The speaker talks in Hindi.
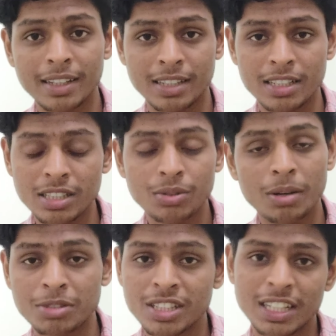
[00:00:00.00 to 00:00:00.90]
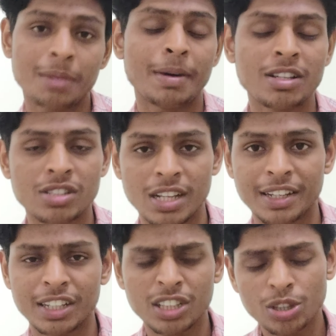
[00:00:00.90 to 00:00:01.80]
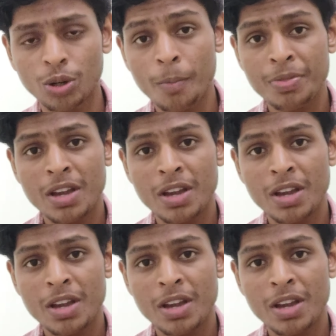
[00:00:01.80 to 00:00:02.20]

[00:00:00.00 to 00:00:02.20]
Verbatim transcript: ई e वो एम के पास चली गई थी तो